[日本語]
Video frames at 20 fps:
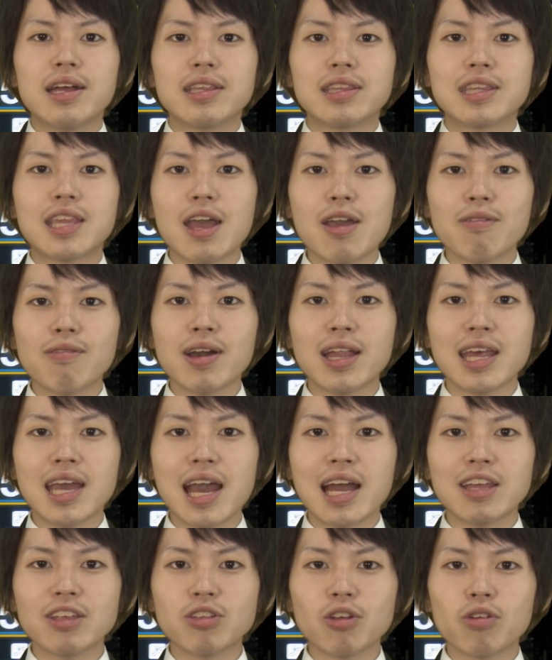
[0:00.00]
電話で
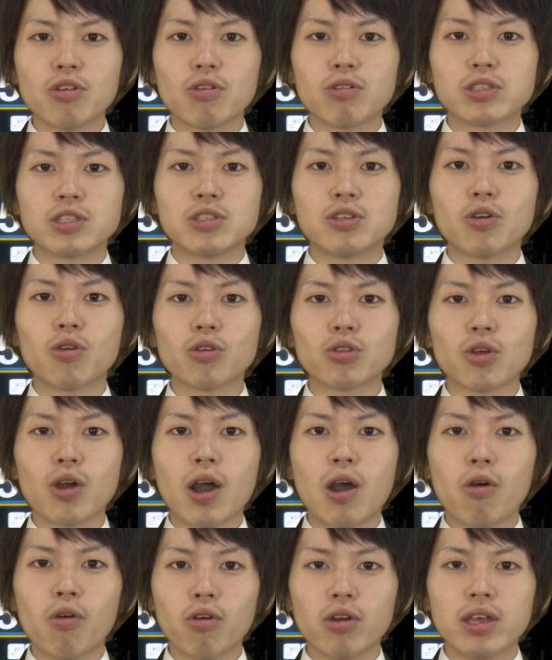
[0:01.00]
やり取りをすること
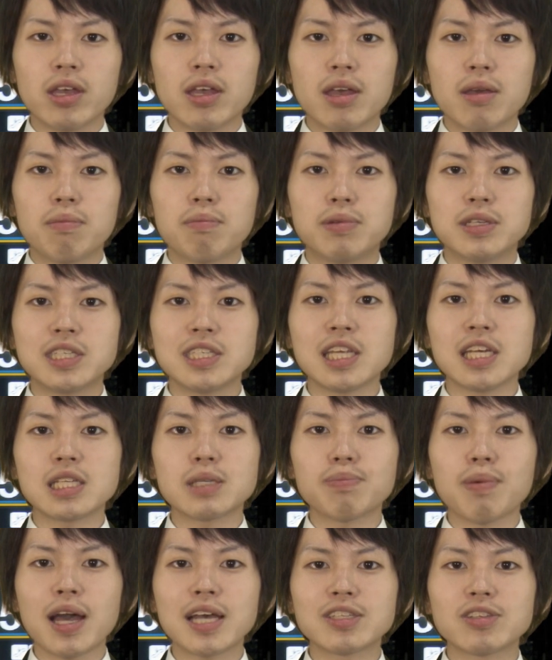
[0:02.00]
が多い
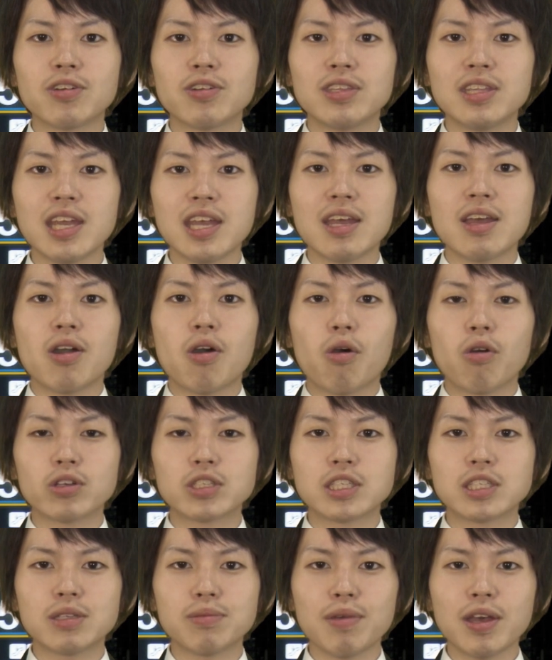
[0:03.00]
ビジネスパーソンにお
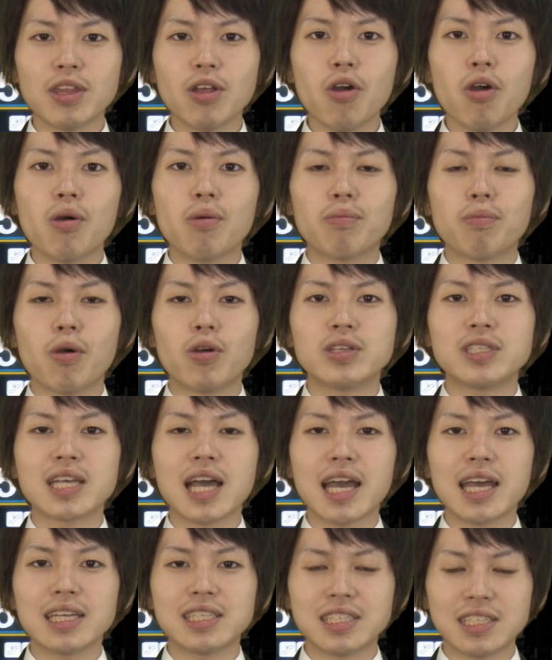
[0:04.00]
すすめの
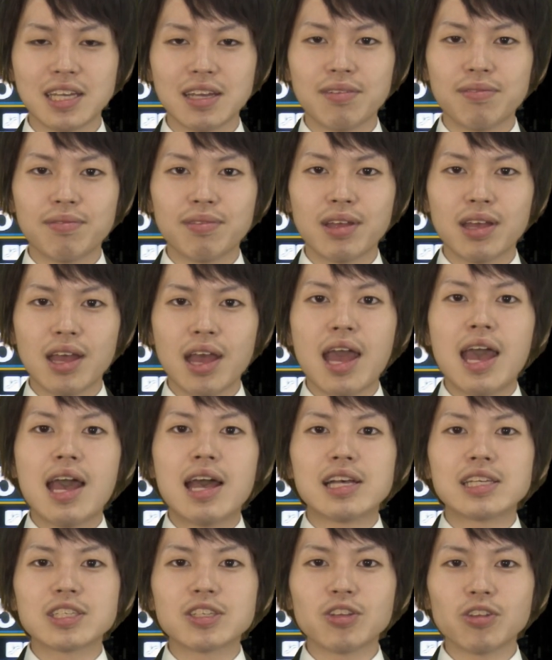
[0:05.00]
ボイジャー H
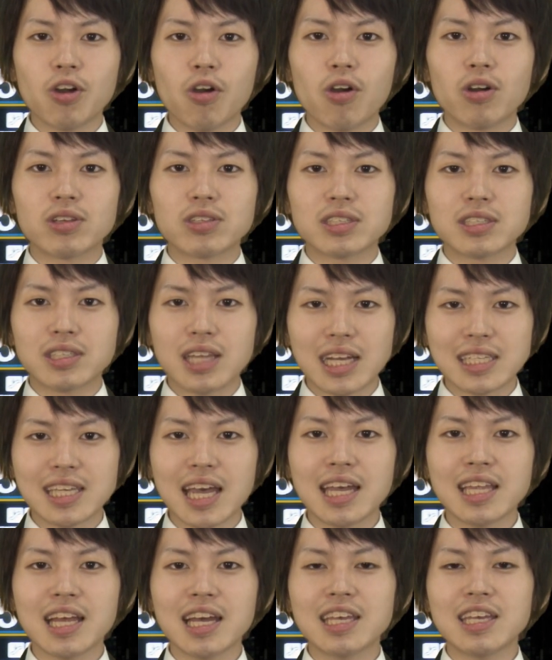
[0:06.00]
その多
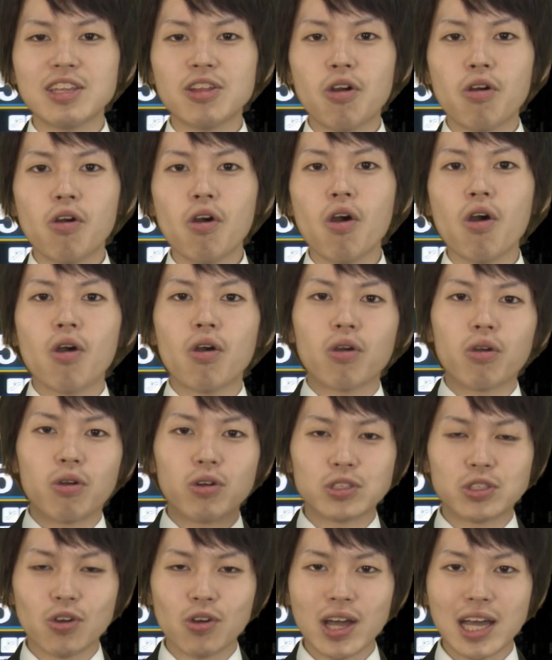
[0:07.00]
彩な機能を
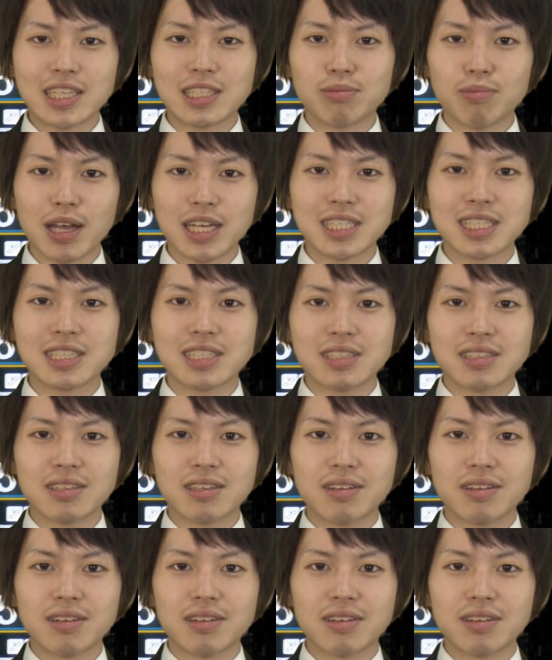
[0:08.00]
ご紹介します